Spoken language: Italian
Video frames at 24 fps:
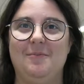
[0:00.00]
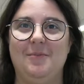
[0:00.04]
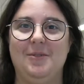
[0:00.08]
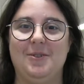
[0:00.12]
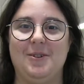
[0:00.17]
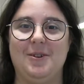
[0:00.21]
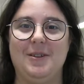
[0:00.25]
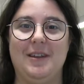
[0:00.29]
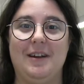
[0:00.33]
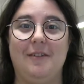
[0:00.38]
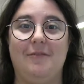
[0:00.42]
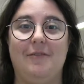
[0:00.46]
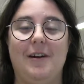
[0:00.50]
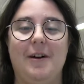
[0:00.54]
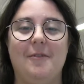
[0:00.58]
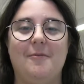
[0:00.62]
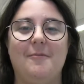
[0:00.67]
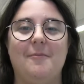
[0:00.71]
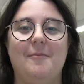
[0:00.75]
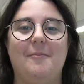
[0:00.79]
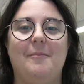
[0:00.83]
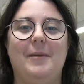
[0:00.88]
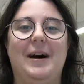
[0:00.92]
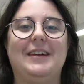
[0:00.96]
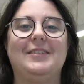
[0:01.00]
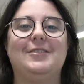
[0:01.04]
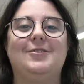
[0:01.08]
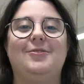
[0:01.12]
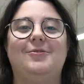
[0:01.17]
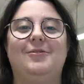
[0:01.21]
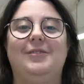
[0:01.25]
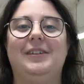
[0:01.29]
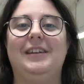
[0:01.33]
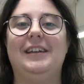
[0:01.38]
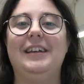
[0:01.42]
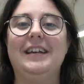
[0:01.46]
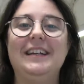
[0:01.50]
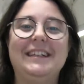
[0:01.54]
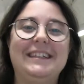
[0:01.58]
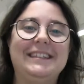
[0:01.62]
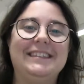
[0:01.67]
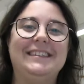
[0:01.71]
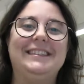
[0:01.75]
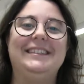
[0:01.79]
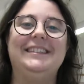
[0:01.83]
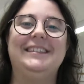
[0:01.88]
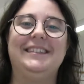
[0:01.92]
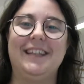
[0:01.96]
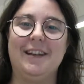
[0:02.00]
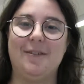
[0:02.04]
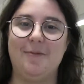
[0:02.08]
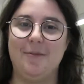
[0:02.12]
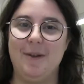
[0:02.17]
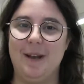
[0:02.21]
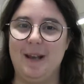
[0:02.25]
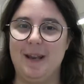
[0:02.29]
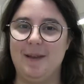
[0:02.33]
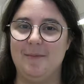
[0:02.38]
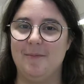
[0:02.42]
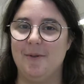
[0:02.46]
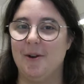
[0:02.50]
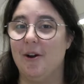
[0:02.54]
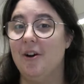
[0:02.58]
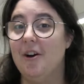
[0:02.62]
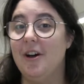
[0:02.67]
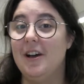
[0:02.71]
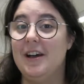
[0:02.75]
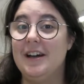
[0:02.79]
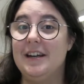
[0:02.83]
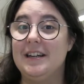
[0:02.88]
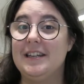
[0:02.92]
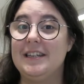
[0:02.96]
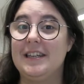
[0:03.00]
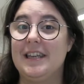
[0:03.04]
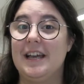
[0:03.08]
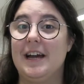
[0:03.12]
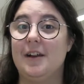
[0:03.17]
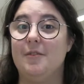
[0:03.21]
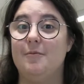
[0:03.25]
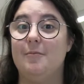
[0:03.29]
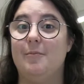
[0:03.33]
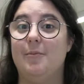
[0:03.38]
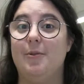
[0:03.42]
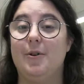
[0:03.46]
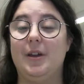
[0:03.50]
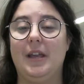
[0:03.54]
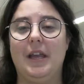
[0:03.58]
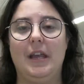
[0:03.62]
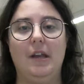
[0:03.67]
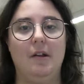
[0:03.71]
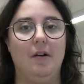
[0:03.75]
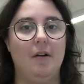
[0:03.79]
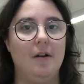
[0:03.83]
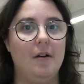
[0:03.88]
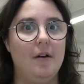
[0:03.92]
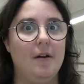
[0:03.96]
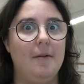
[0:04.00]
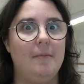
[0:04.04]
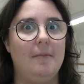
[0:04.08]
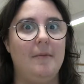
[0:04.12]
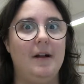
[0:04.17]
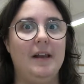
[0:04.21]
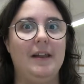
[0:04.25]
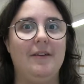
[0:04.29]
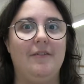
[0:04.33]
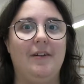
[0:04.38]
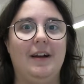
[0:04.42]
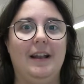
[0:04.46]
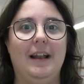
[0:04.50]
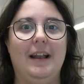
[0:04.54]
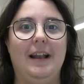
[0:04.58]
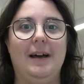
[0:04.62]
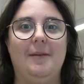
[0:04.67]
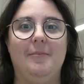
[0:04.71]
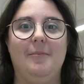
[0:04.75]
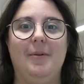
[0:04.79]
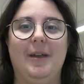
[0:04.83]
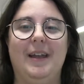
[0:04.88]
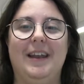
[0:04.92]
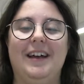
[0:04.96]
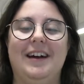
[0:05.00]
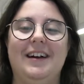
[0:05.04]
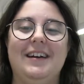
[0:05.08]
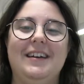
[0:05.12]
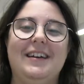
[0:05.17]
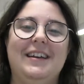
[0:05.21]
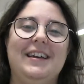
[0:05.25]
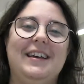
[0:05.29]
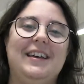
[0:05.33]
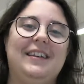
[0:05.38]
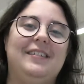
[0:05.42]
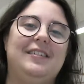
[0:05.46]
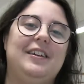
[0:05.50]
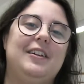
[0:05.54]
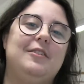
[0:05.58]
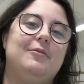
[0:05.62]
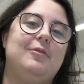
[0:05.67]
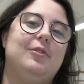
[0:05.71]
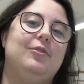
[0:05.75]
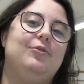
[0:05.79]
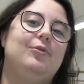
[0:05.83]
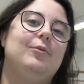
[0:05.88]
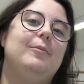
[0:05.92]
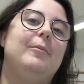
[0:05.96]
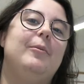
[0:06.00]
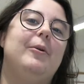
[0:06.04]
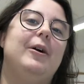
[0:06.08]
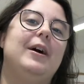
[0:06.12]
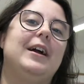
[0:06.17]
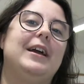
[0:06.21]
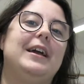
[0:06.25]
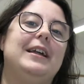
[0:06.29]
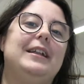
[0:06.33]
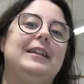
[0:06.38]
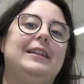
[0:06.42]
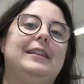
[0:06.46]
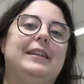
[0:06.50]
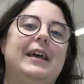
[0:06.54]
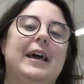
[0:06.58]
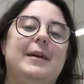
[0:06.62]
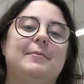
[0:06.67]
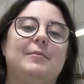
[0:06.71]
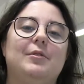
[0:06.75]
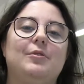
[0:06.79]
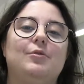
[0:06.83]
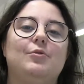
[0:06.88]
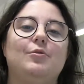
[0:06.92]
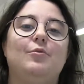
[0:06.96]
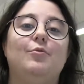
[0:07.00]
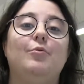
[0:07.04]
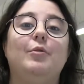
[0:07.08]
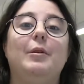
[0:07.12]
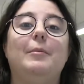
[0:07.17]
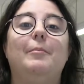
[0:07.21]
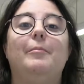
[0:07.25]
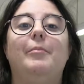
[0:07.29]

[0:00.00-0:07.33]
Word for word: bisogna fare un passo di disequilibrio, rischiare un pochino, ma ne vale la pena. E sarà questo un po' anche il tema su cui